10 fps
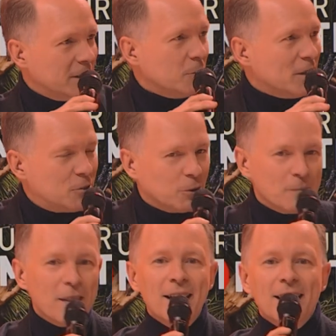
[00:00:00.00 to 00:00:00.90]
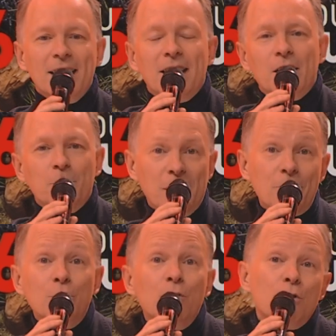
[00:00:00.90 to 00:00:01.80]
et messieurs.
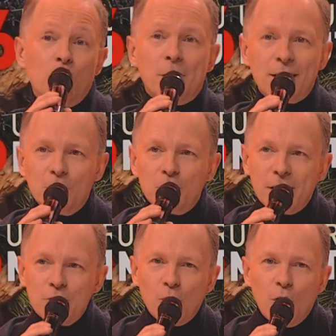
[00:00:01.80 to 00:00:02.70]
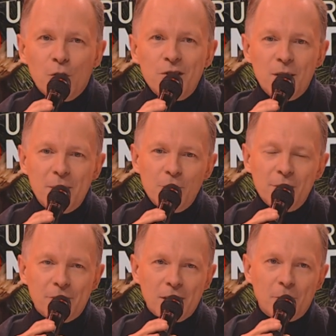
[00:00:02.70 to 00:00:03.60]
Bienvenue sur le plateau d'un jour en 6
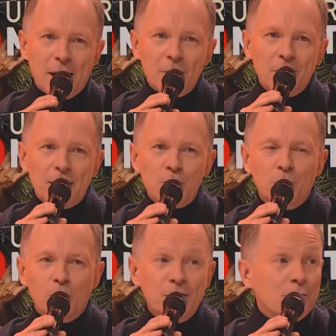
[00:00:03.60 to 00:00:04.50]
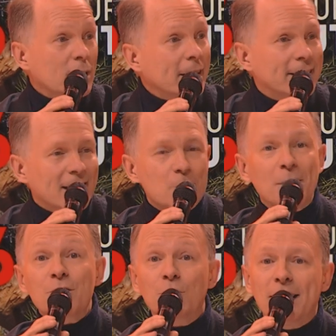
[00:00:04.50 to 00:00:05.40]
minutes avec Paris Match pour vivre la Terre, la
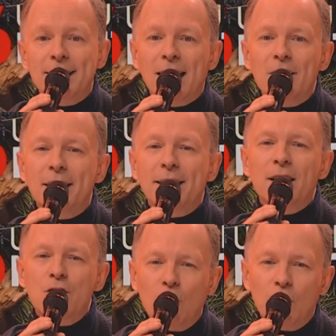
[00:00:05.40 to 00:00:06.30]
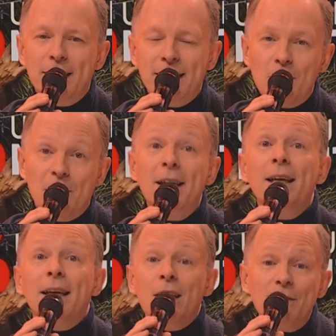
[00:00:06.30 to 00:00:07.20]
passion de la Terre avec des gens qui aiment
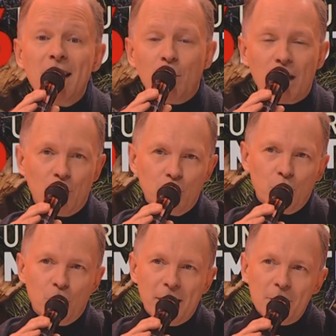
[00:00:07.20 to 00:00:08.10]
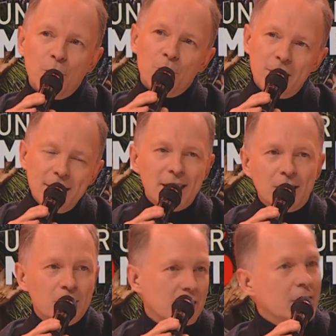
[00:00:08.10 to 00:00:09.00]
évidemment l'aventure humaine mais aussi
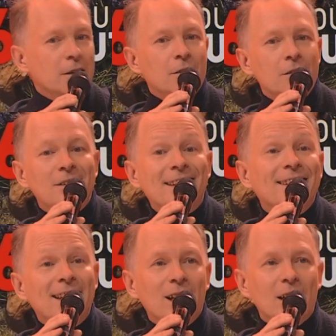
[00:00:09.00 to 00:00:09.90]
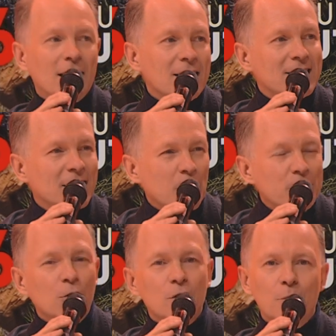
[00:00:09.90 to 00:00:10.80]
cette, cette terre-là, cet
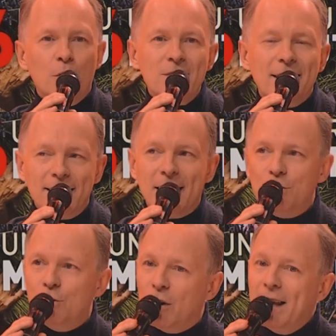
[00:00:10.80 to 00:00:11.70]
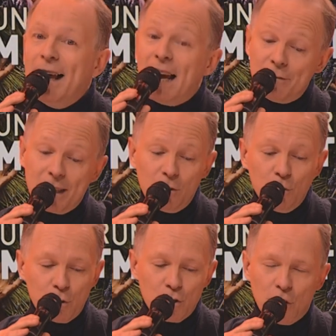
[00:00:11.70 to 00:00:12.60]
environnement, cette nature. Avec
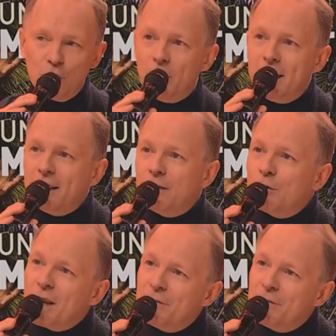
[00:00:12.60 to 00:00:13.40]
nous aujourd'hui, deux